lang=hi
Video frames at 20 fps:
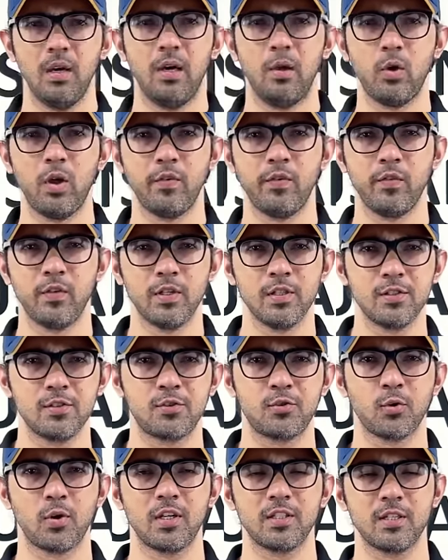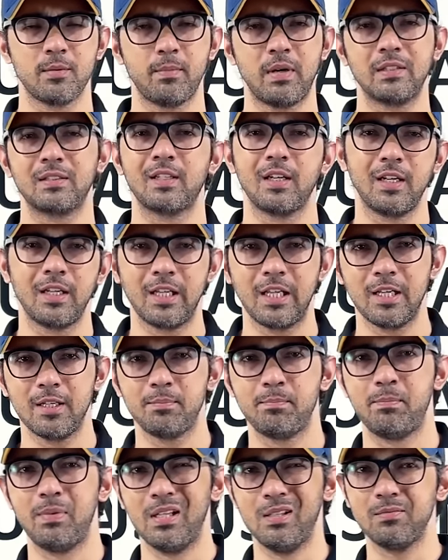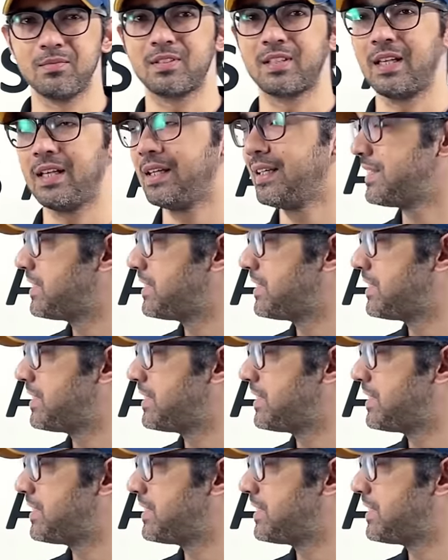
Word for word: हेलो एवरीवन सो आज हम बात करेंगे प्लिम्स के